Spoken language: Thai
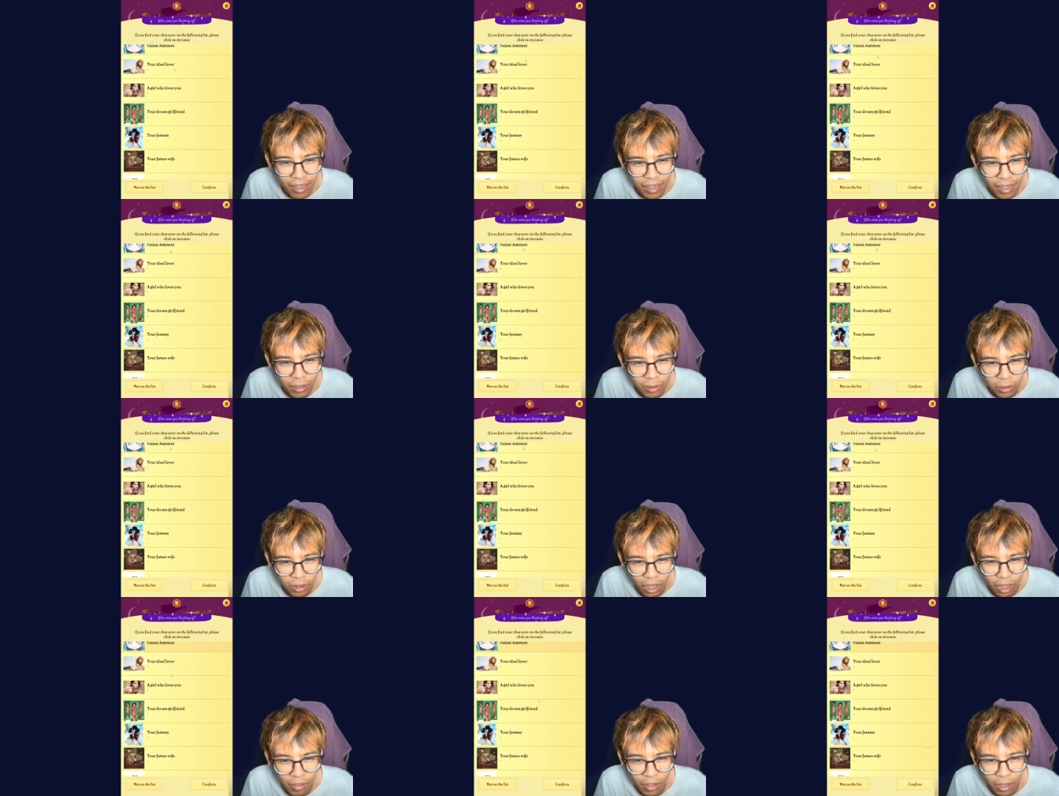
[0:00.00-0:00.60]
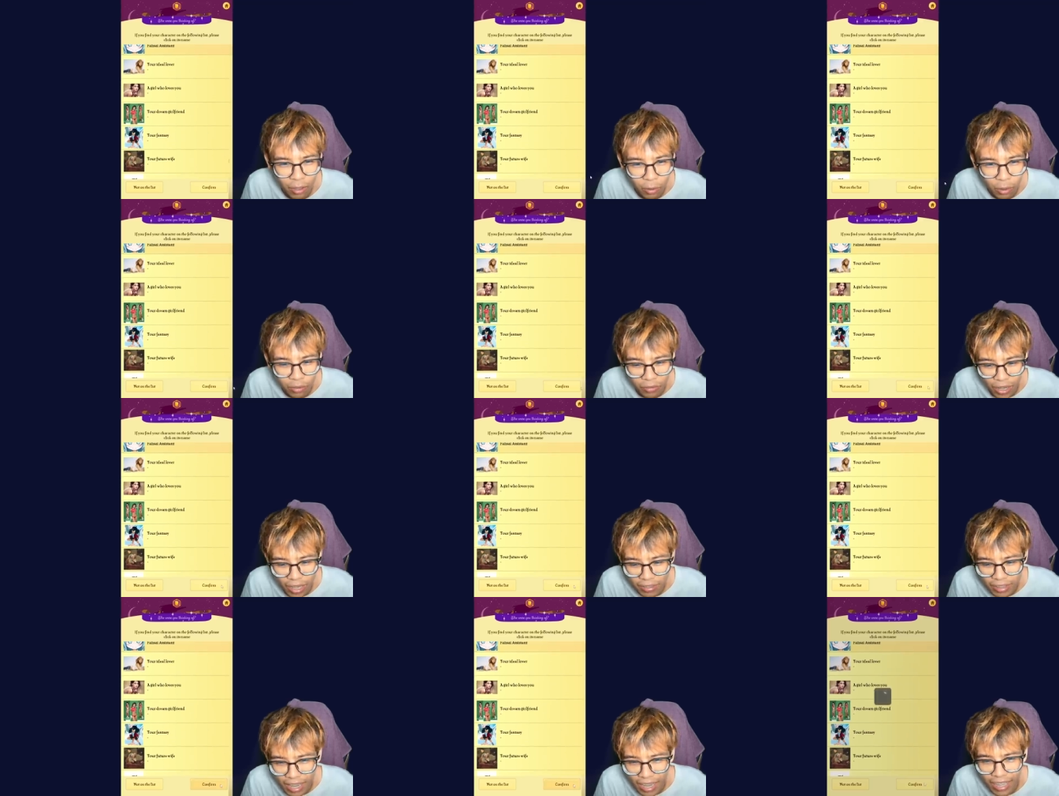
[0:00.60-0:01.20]
กูท้อว่ะกดฟ้า
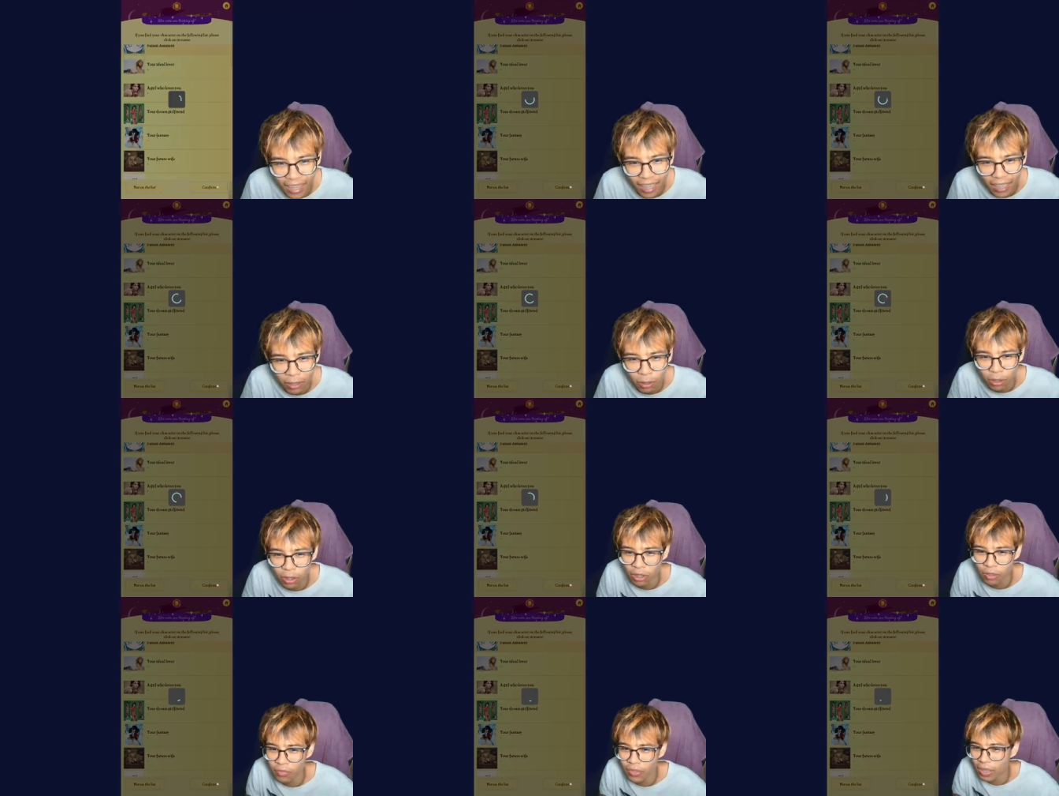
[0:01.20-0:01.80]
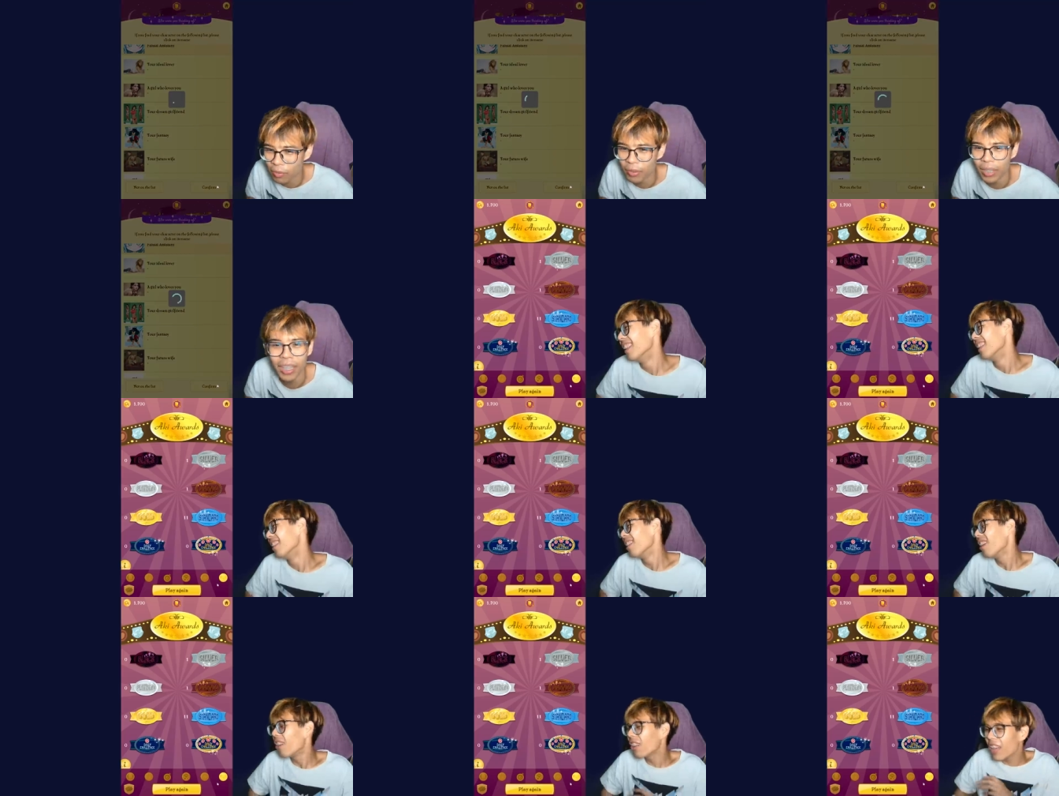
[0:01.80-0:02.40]
ใสแล้วกันกดคอนเฟิร์ม
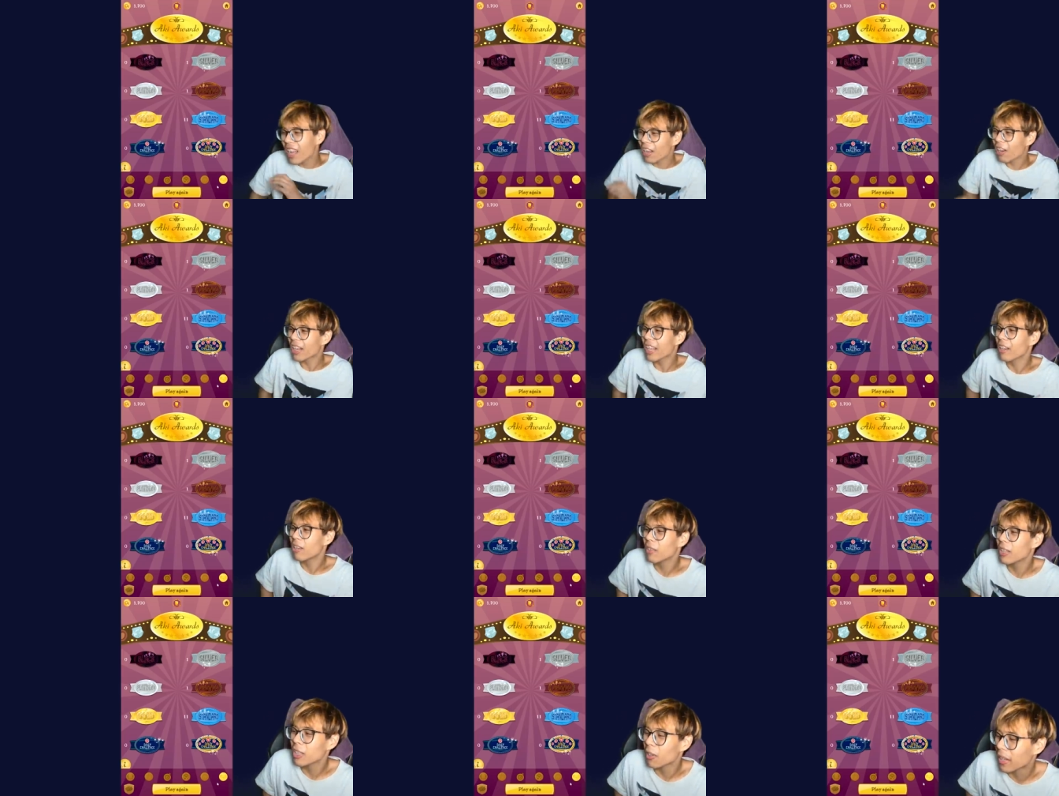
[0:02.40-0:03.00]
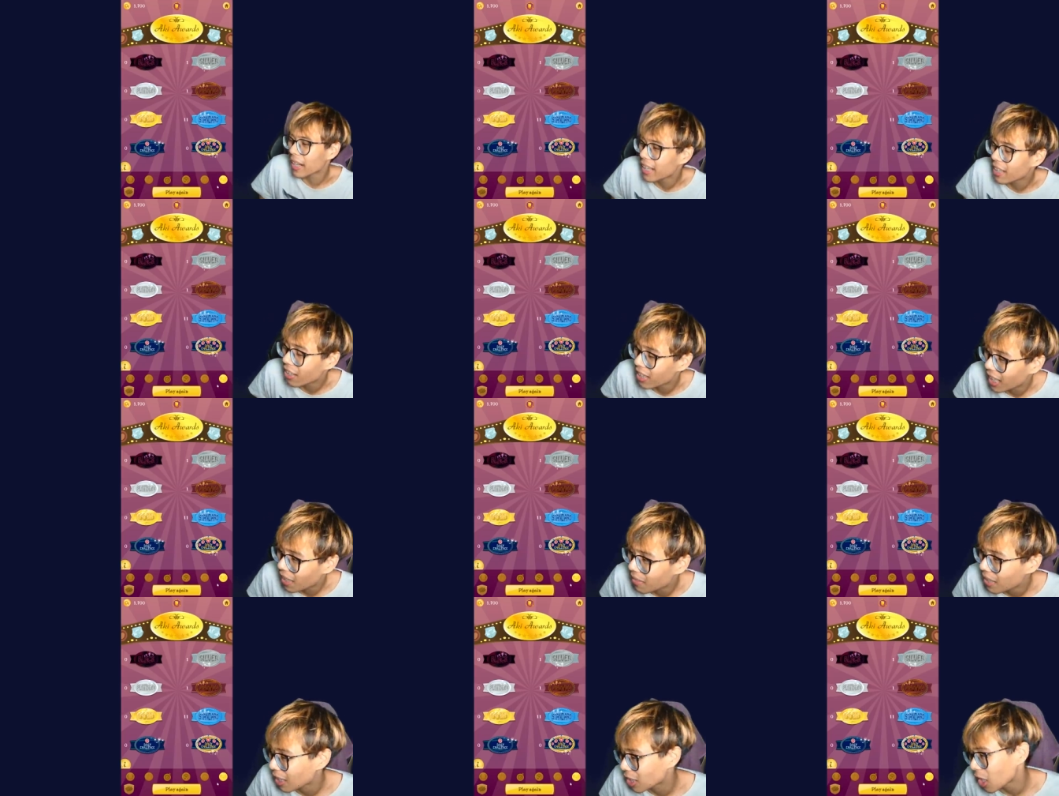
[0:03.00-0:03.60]
โอเควันคดูนี้จบแค่นี้ก่อนนะครั
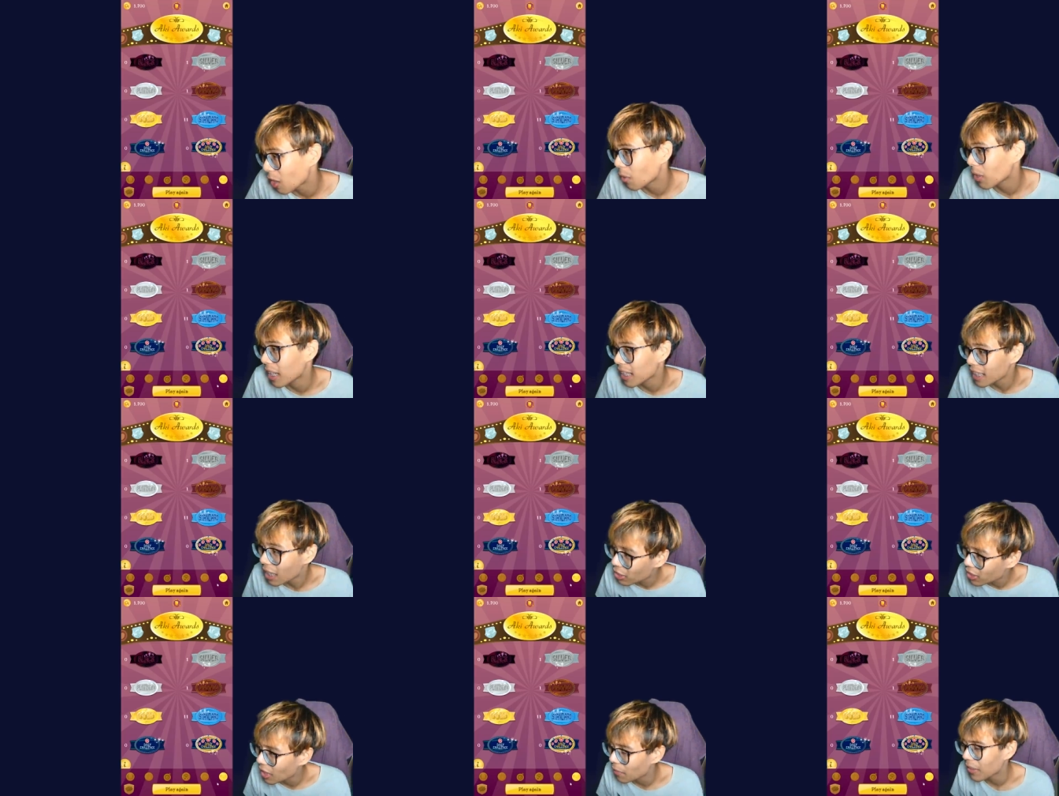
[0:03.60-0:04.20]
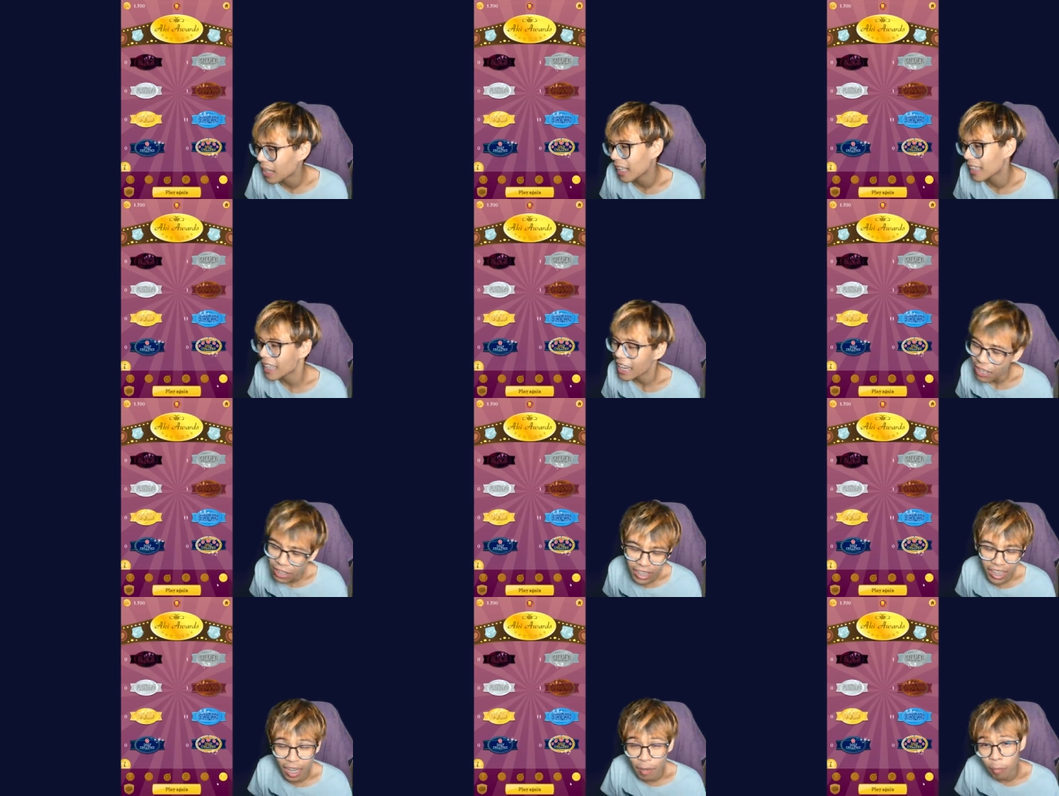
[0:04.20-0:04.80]
บถ้าชอบกดไลค์ชอบกดแชร์กำลังใจด้ว
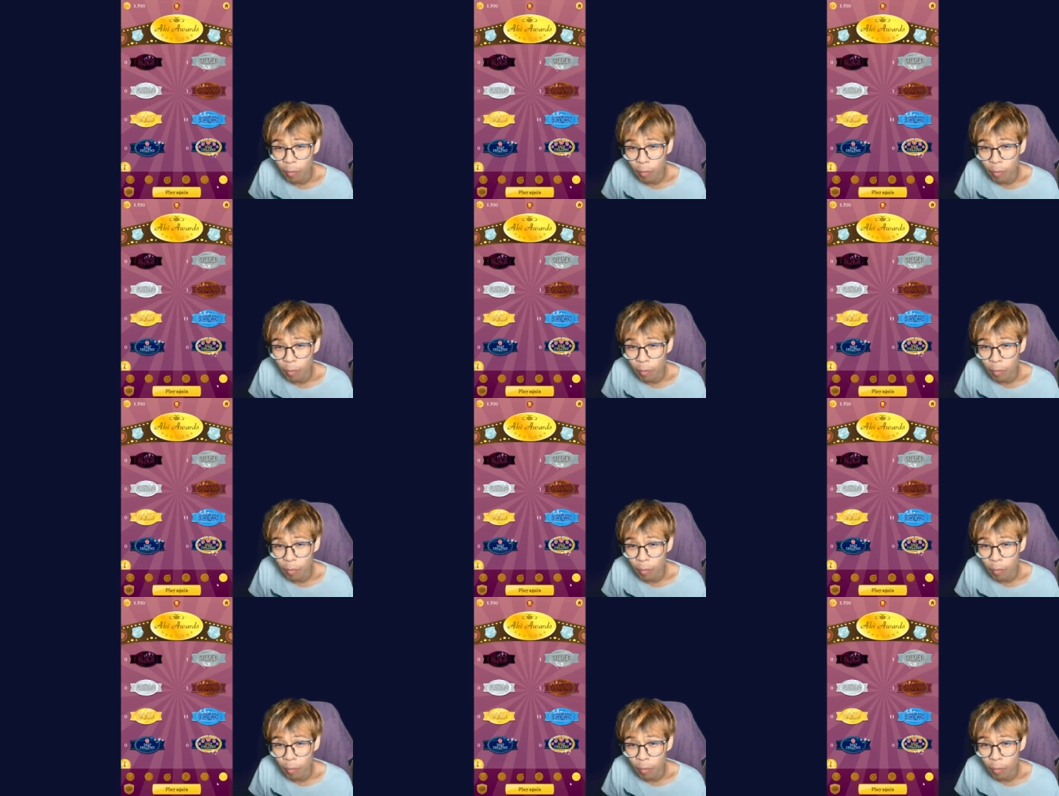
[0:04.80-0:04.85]
ยนะครับ